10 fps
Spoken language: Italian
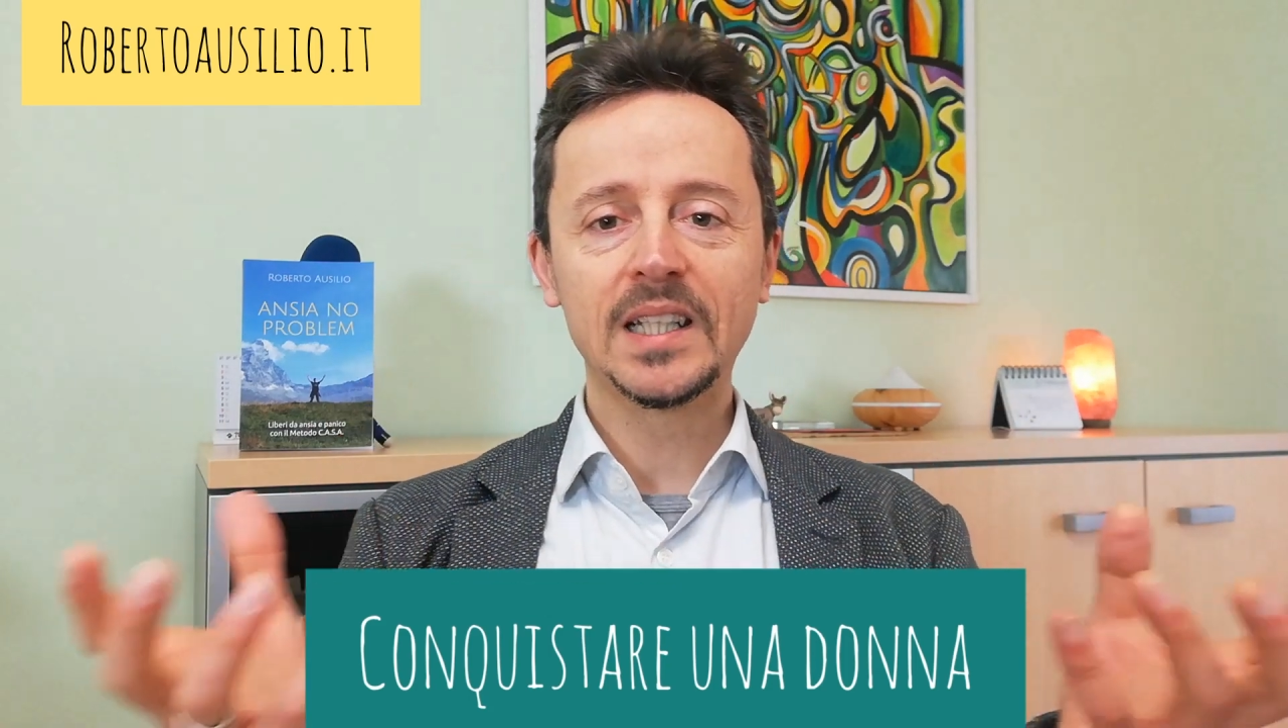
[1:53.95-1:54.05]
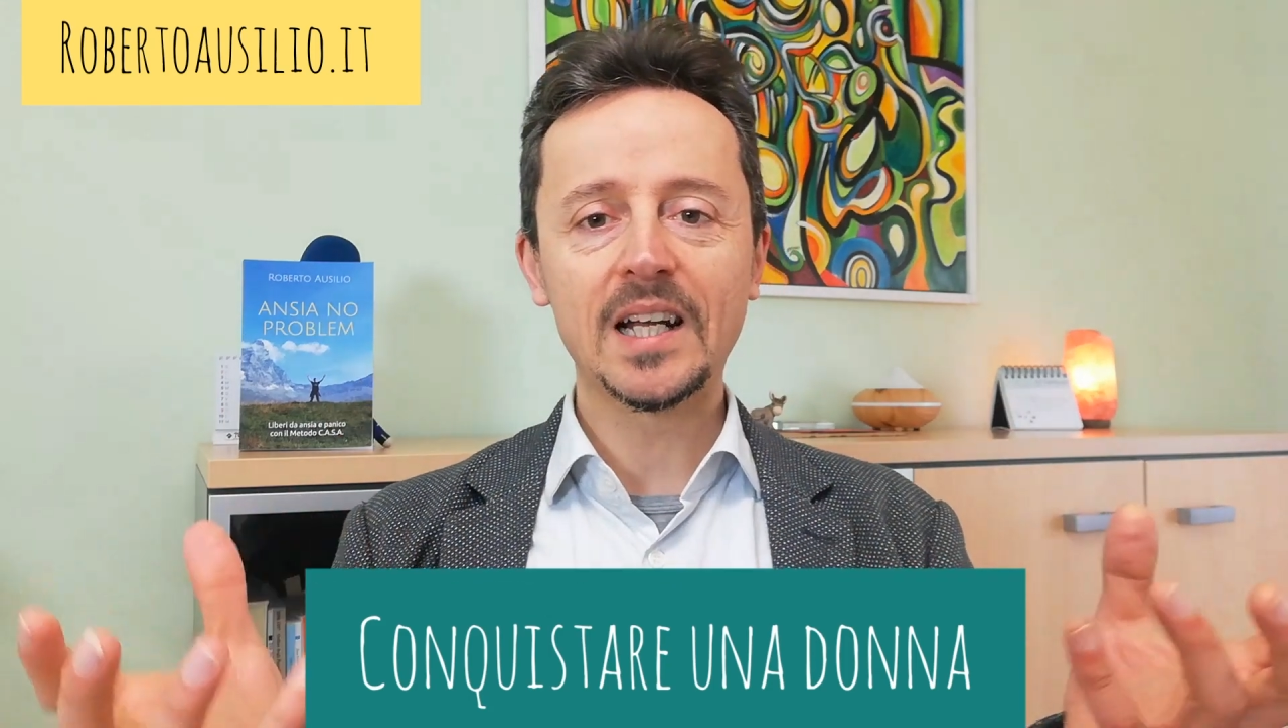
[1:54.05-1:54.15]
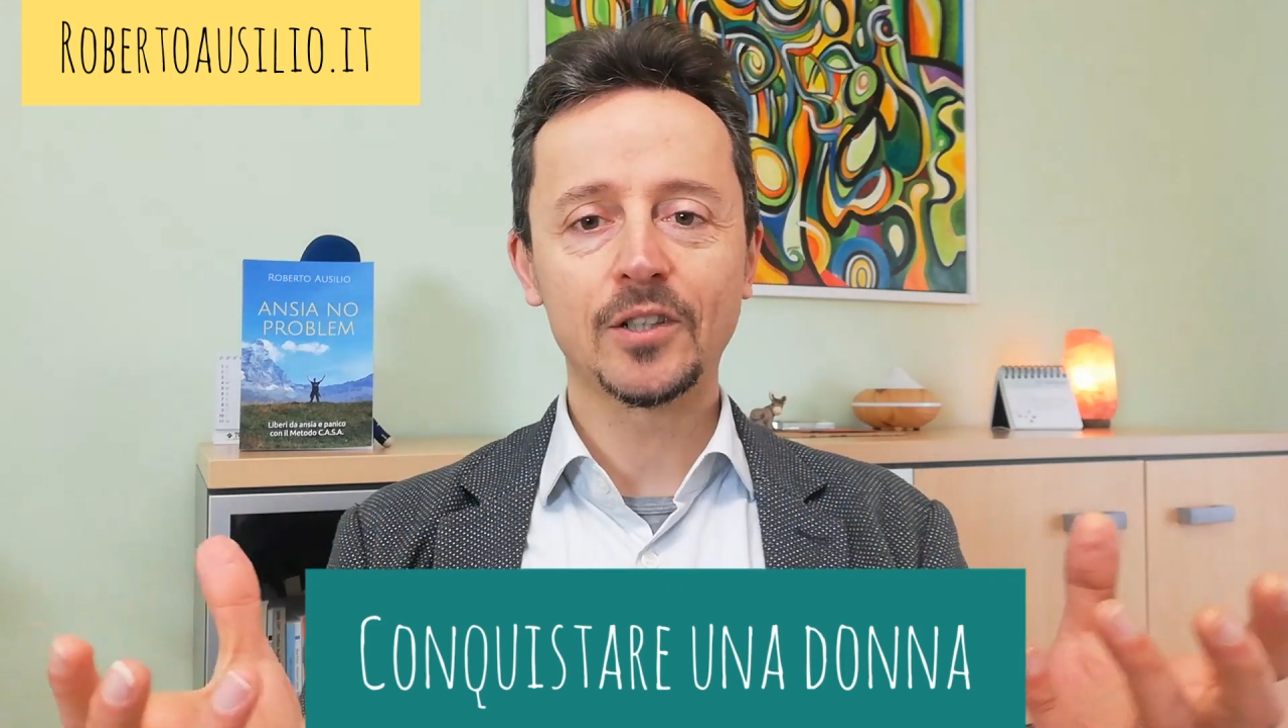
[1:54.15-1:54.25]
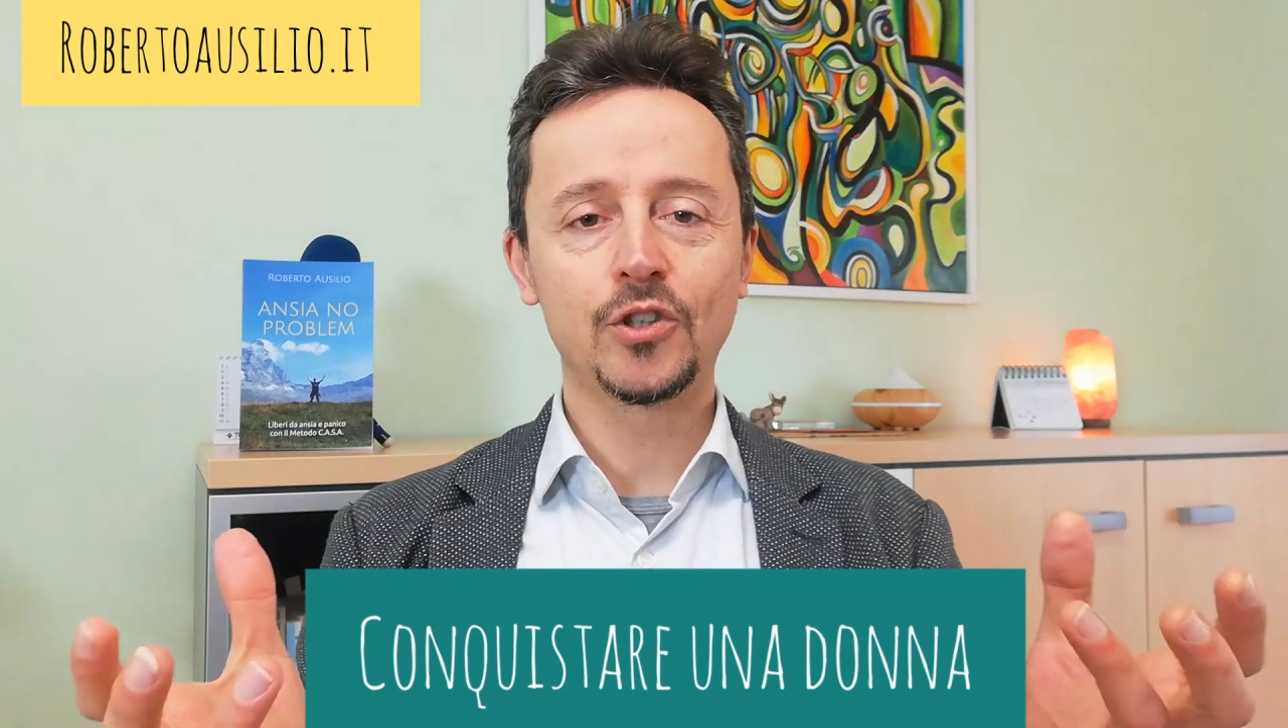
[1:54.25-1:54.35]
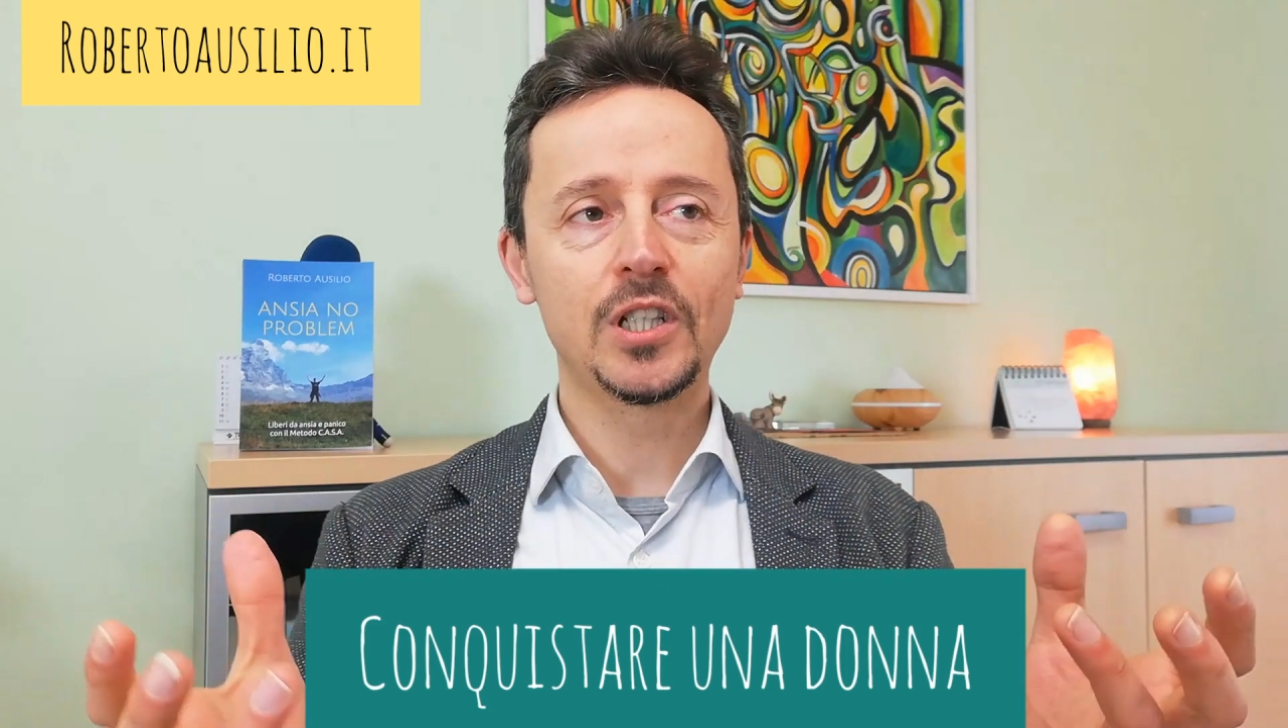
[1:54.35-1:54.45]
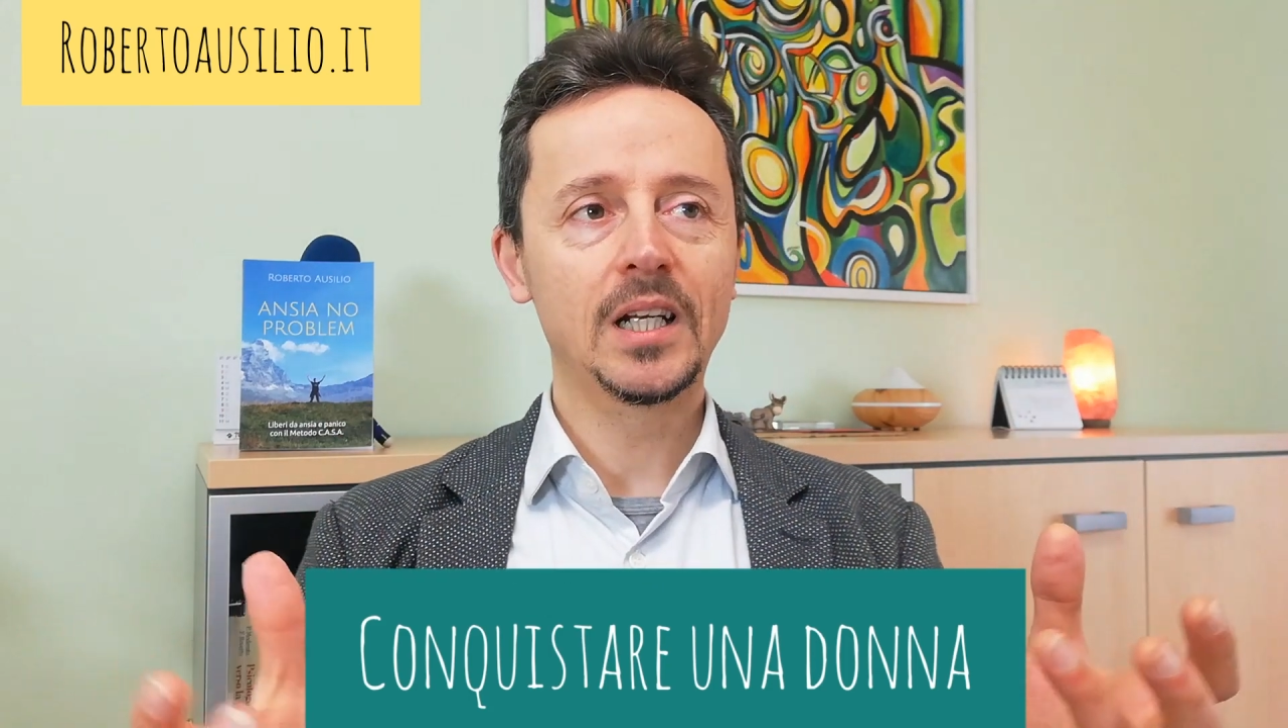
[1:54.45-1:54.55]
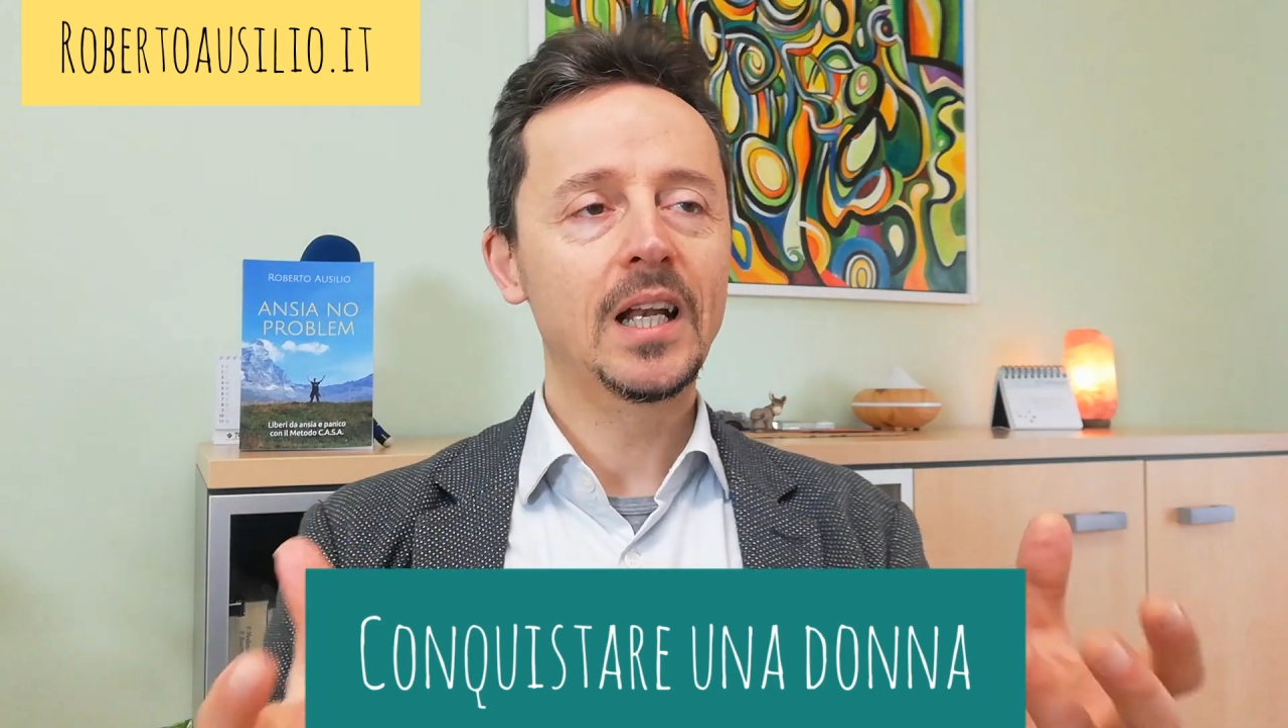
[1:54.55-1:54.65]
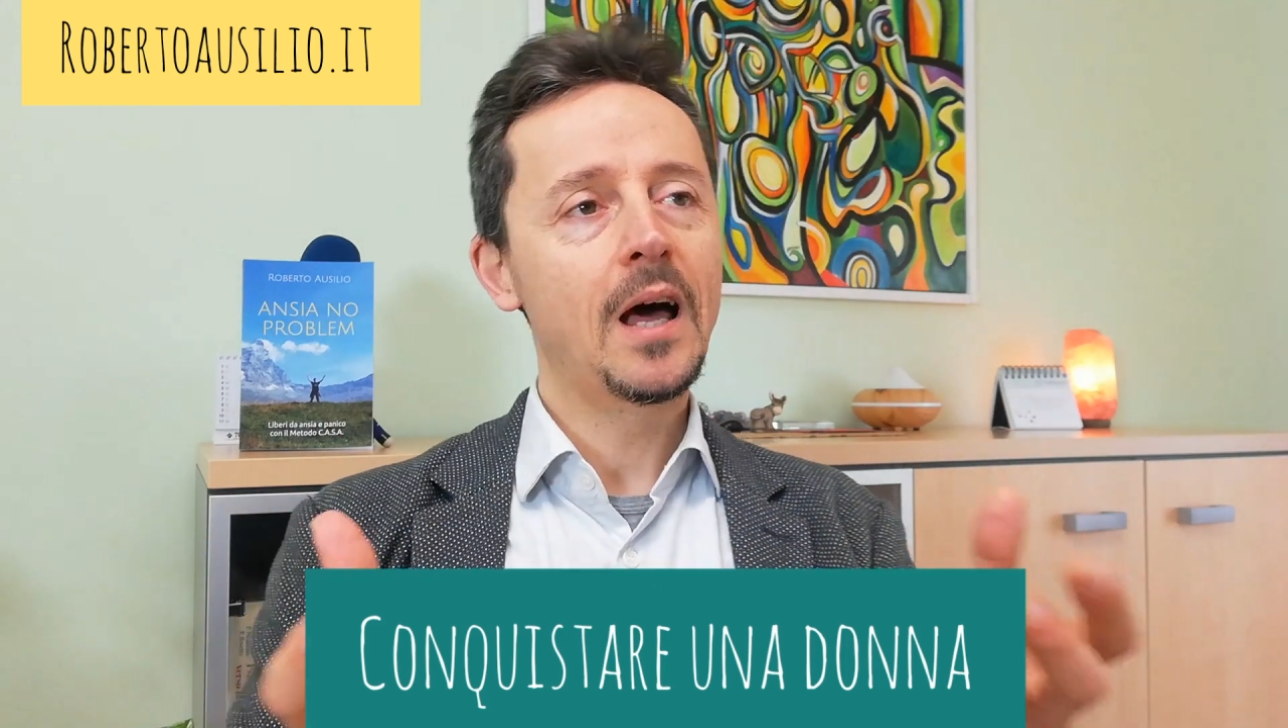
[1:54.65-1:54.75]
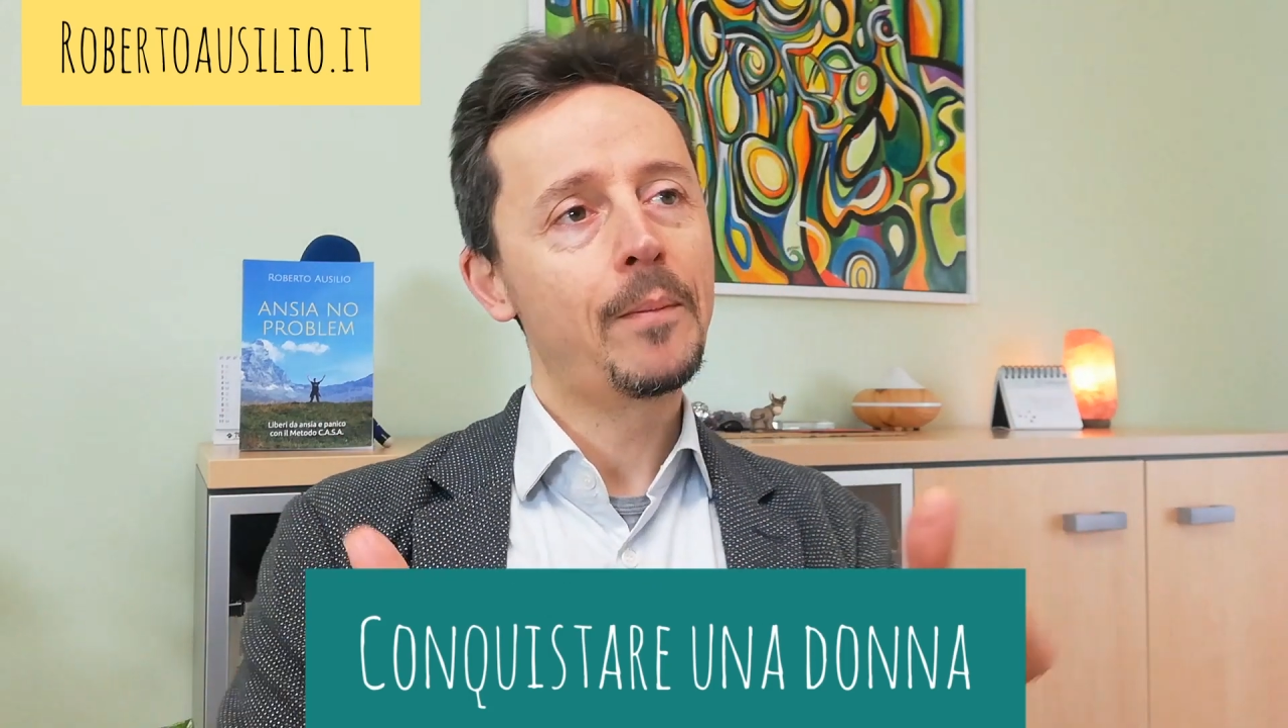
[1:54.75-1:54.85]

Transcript: d'argilla